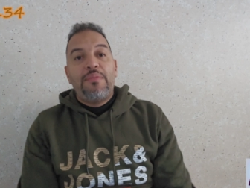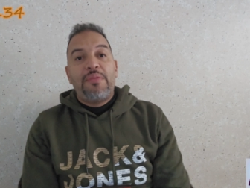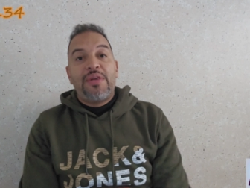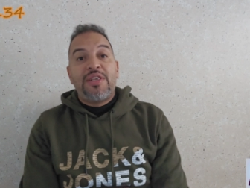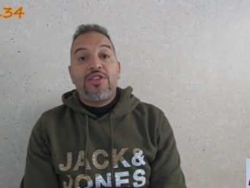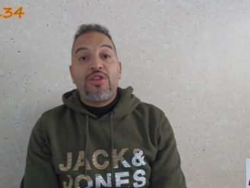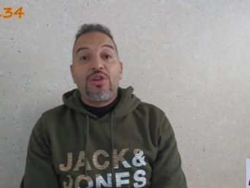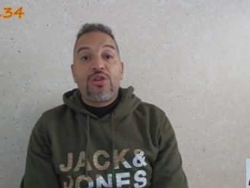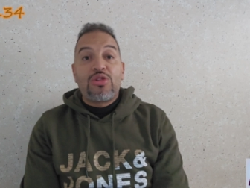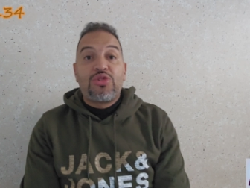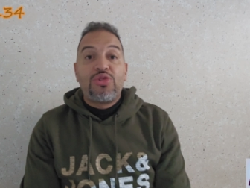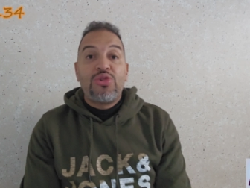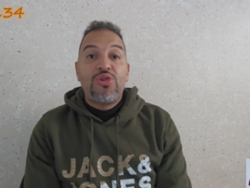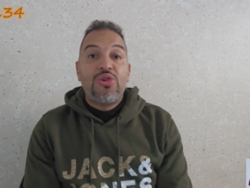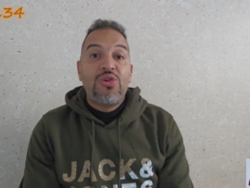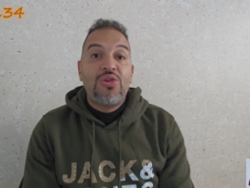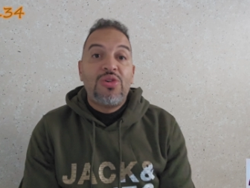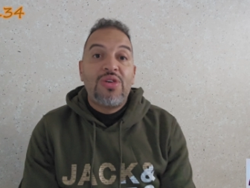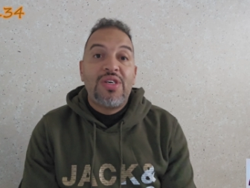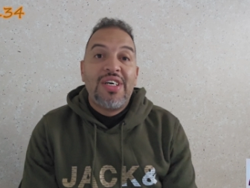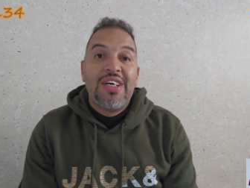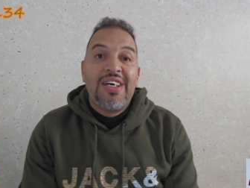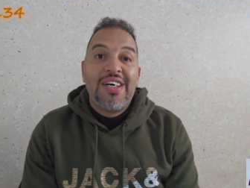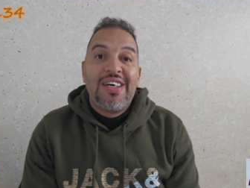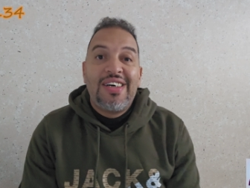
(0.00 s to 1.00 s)
مي
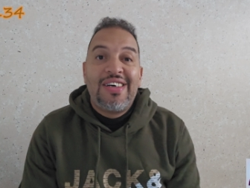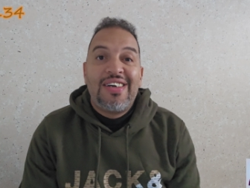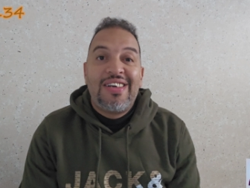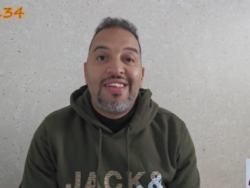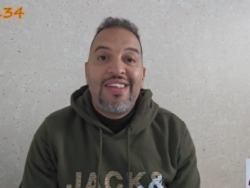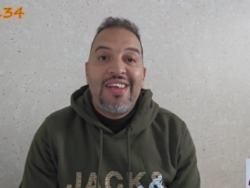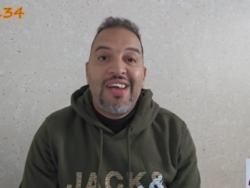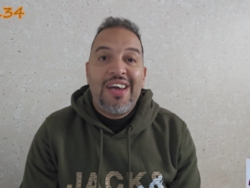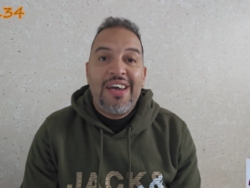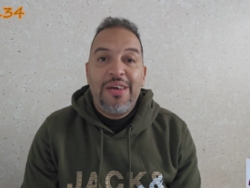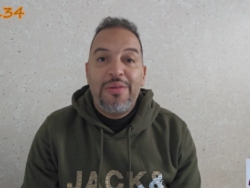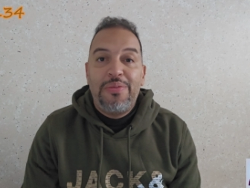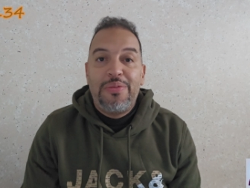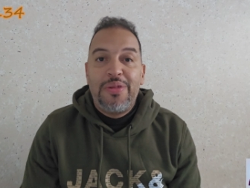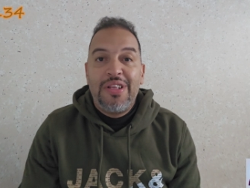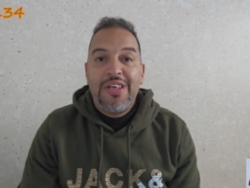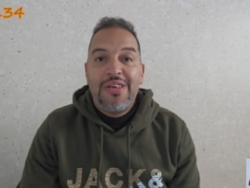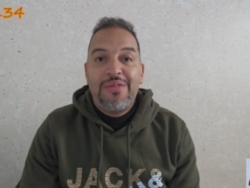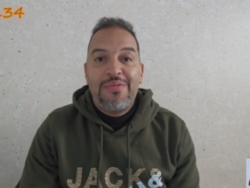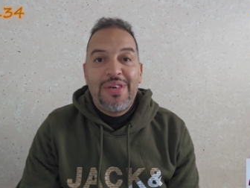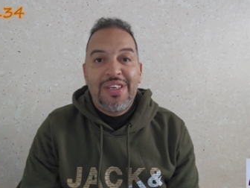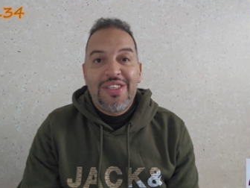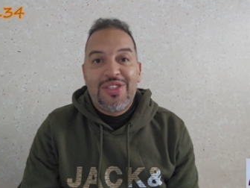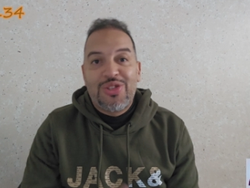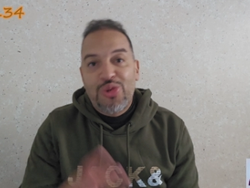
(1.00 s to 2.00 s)
سيرتو اللاعب
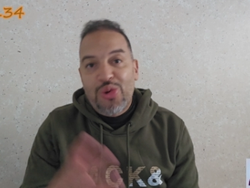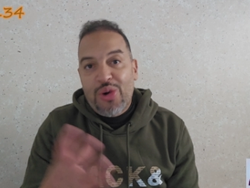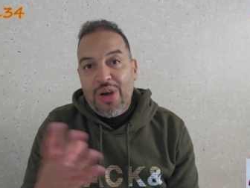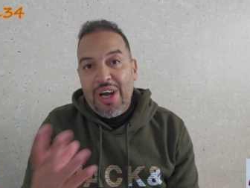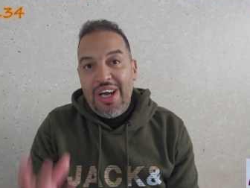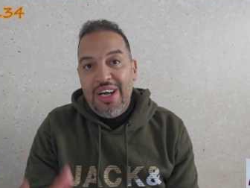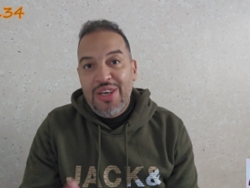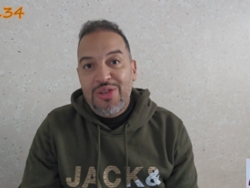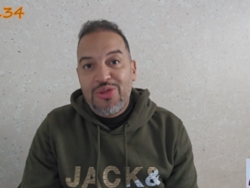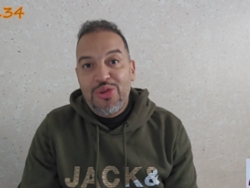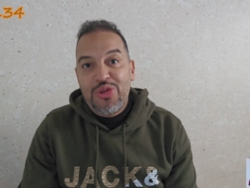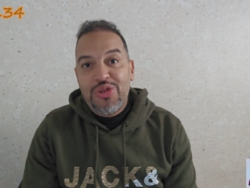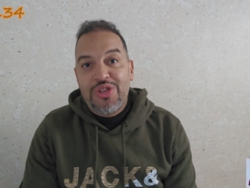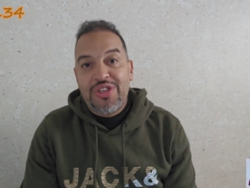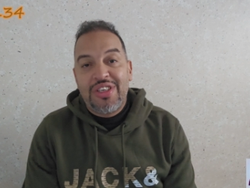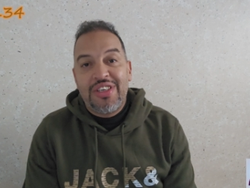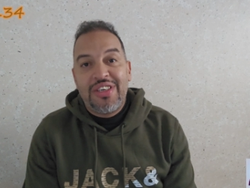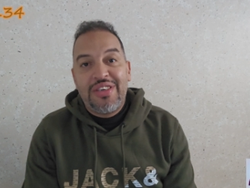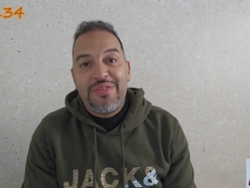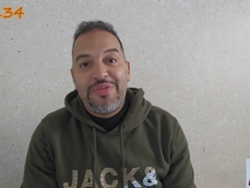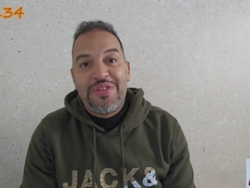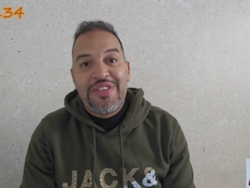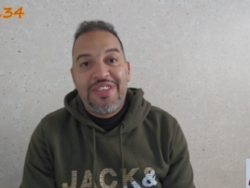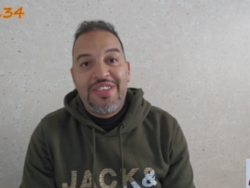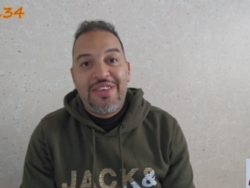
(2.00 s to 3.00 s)
اللي ما توقعتوش
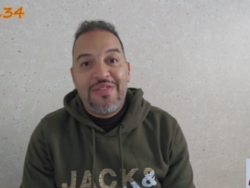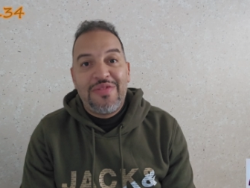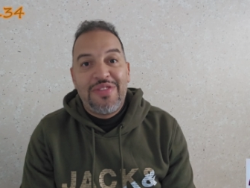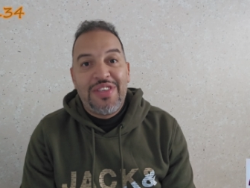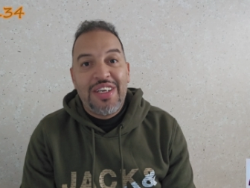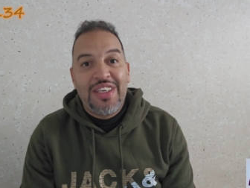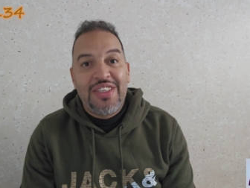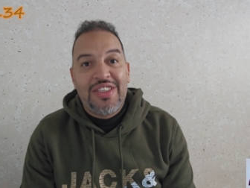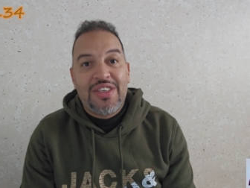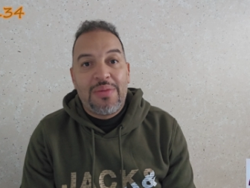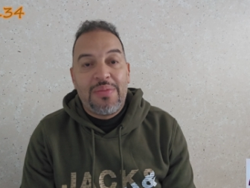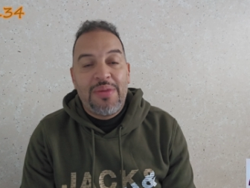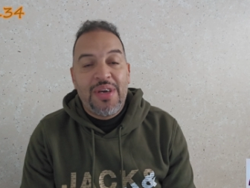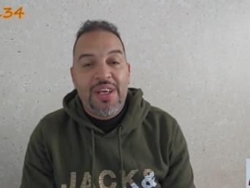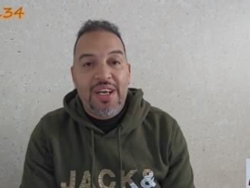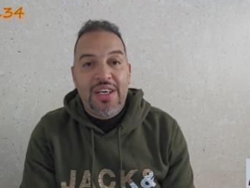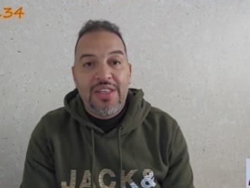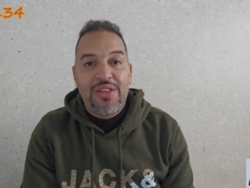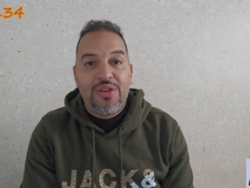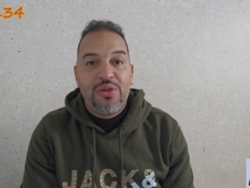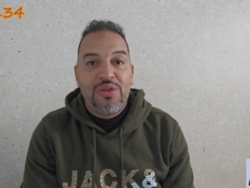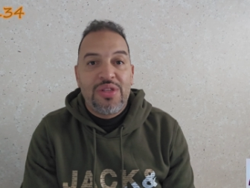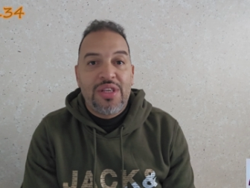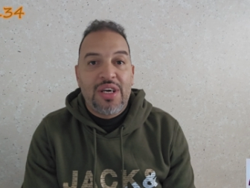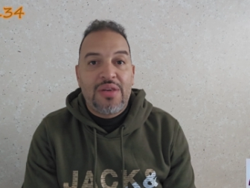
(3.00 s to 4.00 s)
بزاف ديال الجماهير
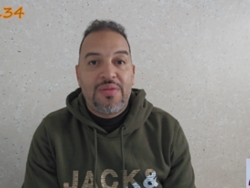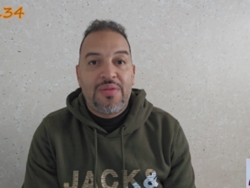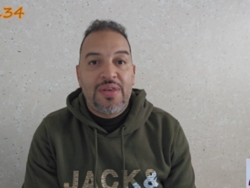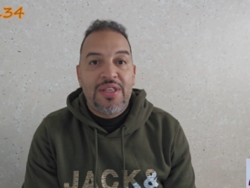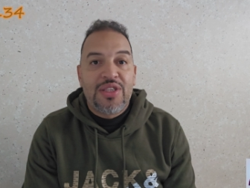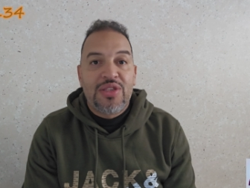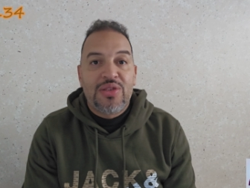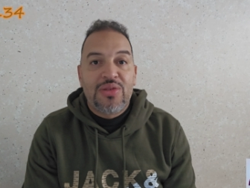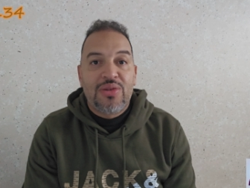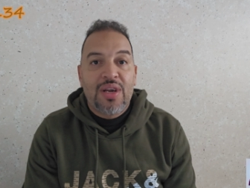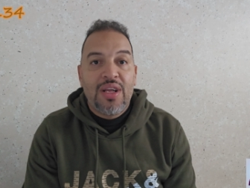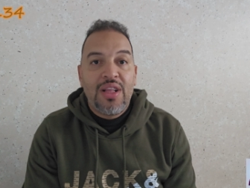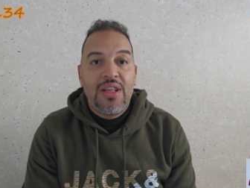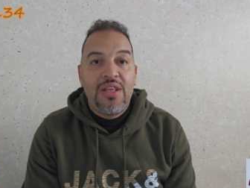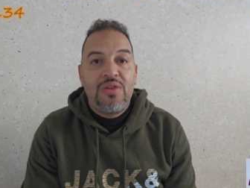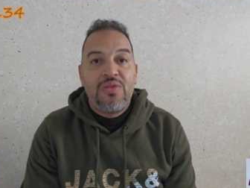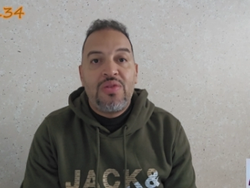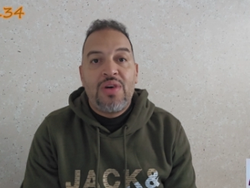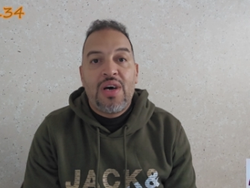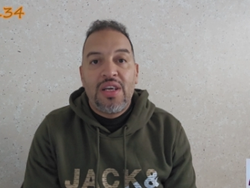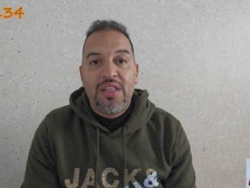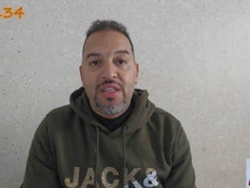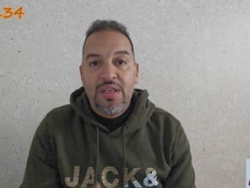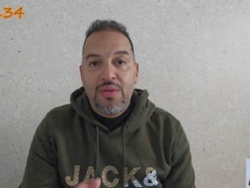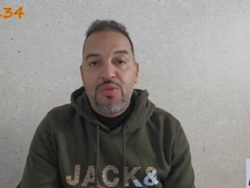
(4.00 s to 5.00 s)
انه يظهر بهذه الصوره اللي
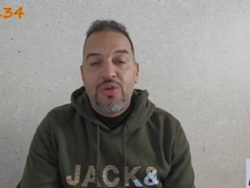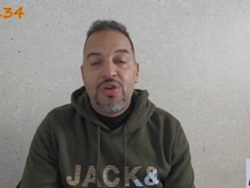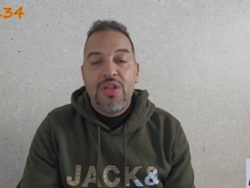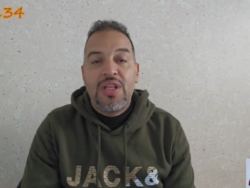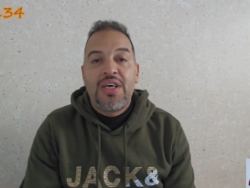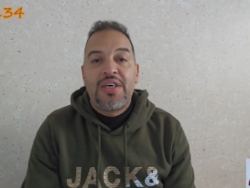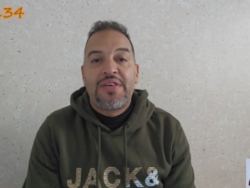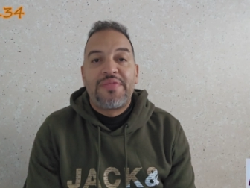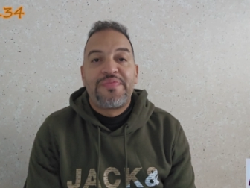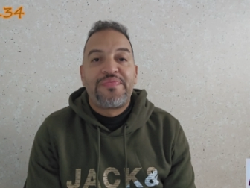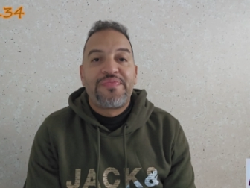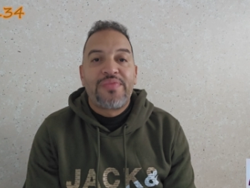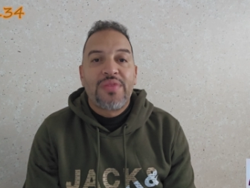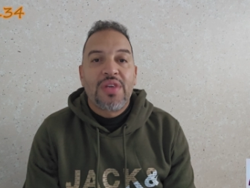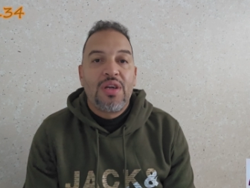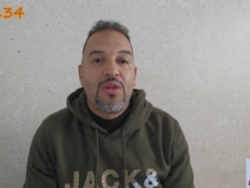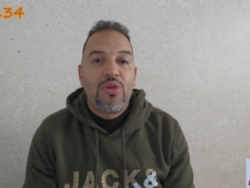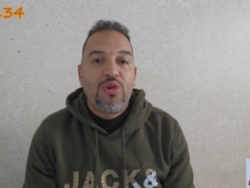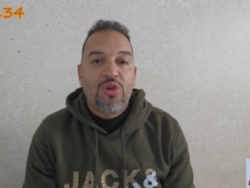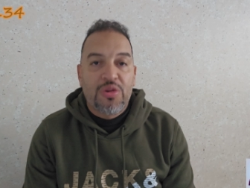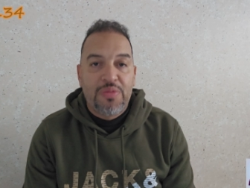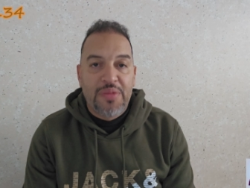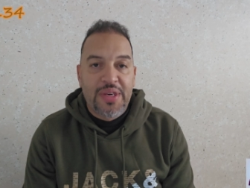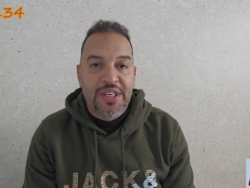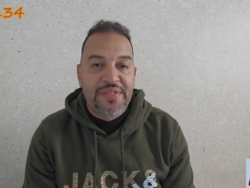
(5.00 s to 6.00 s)
هو اديمولا
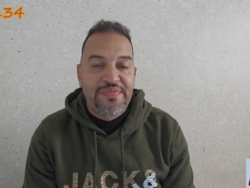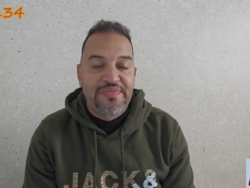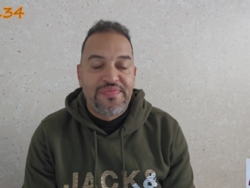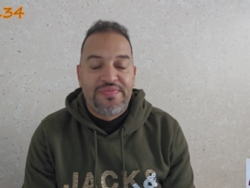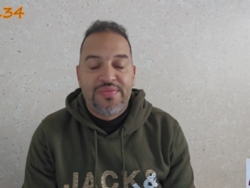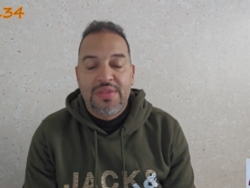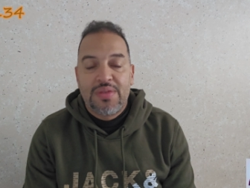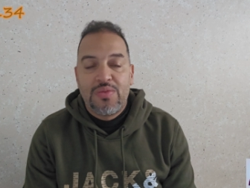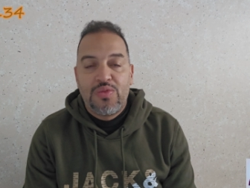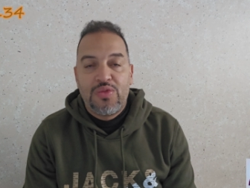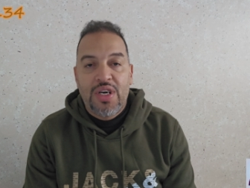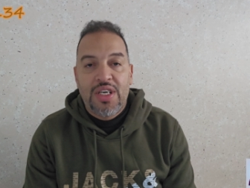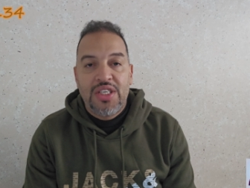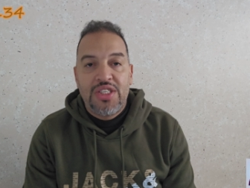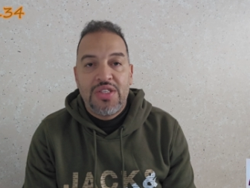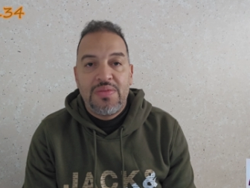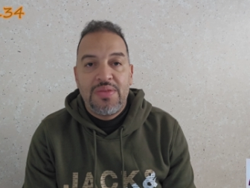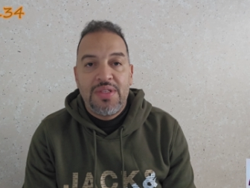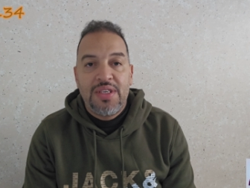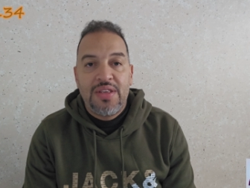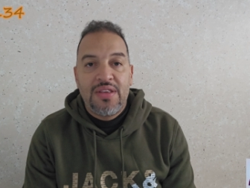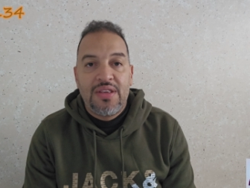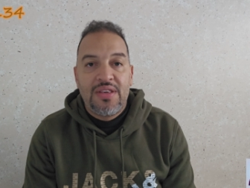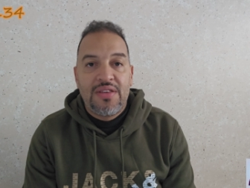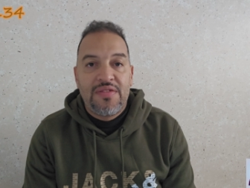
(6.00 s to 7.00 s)
لوكمان مهاجم
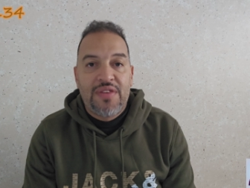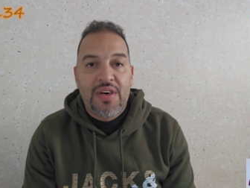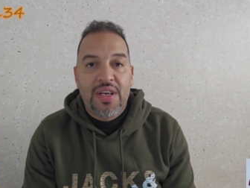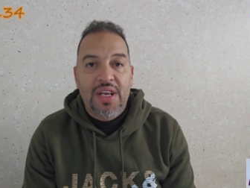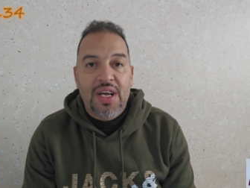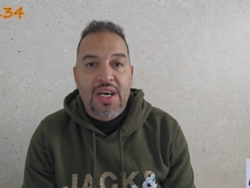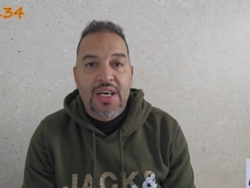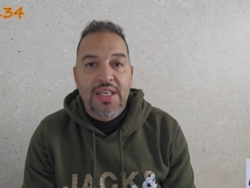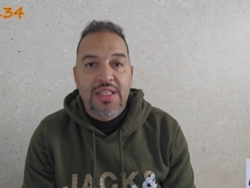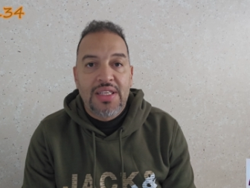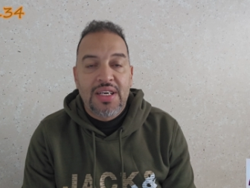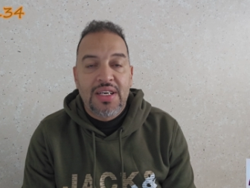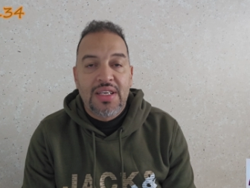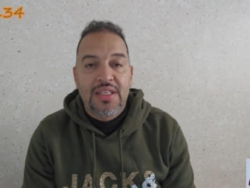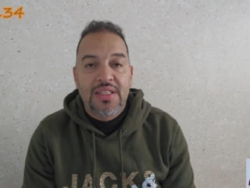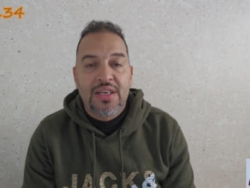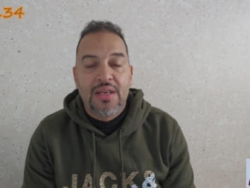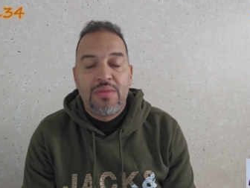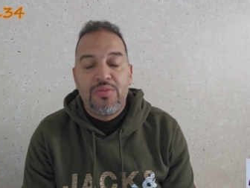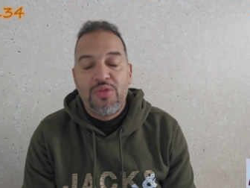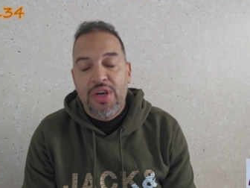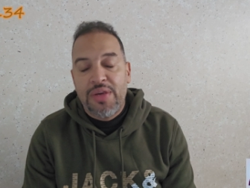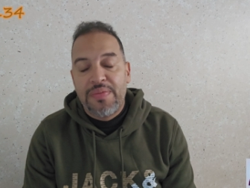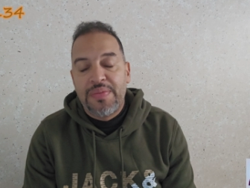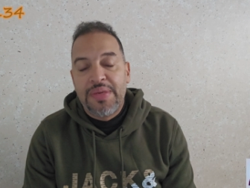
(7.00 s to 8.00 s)
ديال فريق
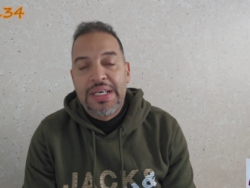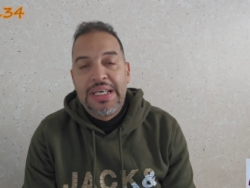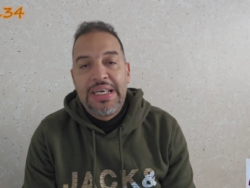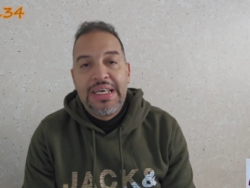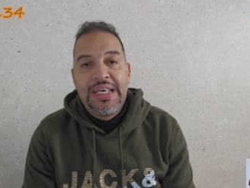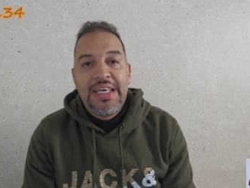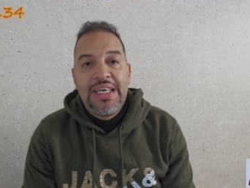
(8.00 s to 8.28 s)
اتلانتا المهم